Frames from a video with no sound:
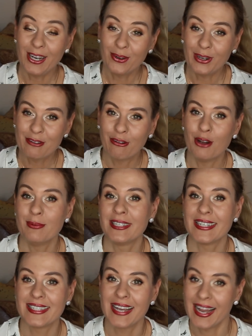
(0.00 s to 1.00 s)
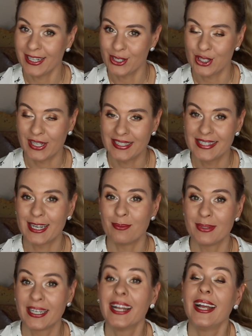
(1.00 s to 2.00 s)
Hallo, ich freue mich, dass ihr eingeschaltet
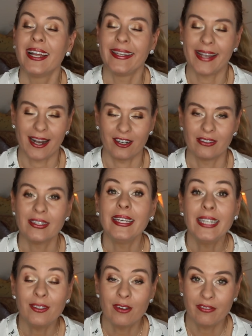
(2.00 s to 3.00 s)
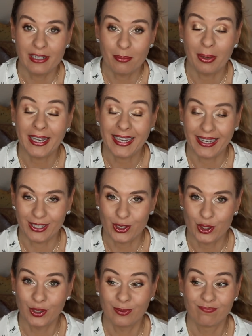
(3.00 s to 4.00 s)
habt. Ja, ich war wieder bei
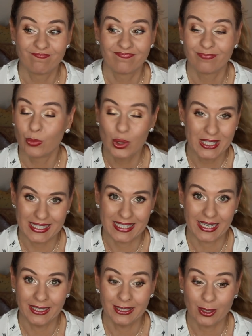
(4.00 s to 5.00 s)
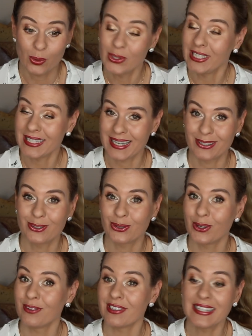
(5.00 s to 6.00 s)
Action. Musste sein. Und ich zeige
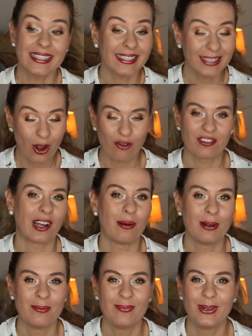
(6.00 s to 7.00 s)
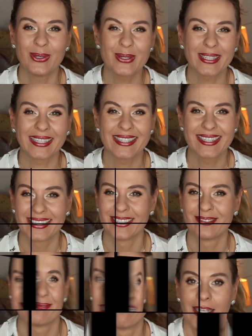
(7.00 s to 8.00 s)
euch heute, was ich gekauft habe. Los geht's.
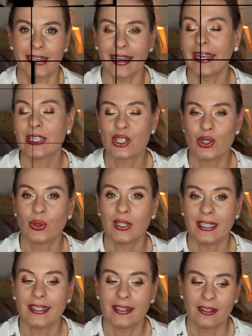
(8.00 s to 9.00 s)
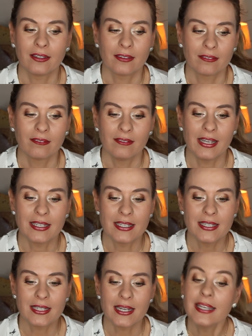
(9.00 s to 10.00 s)
Ja, Action und ich, ne? Das
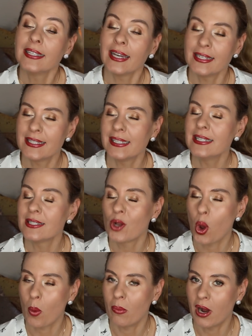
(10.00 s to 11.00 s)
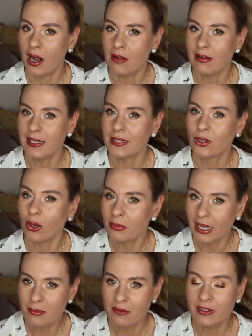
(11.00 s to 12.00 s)
ist, ich erzähle es nochmal, weil hier
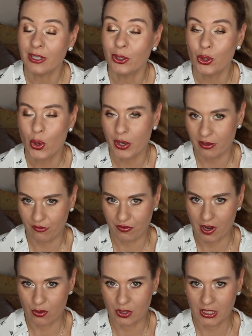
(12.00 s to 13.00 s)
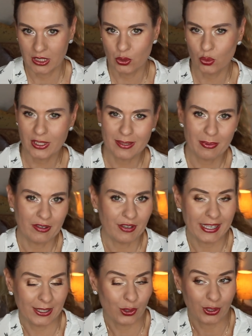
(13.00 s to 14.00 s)
kommen ja immer wieder neue Frauen dazu, die mich
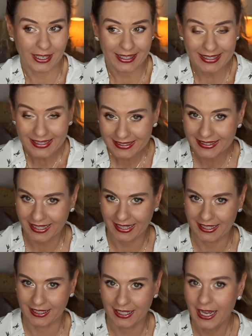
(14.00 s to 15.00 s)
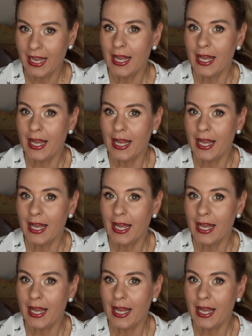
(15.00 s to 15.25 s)
vielleicht noch nicht kennen.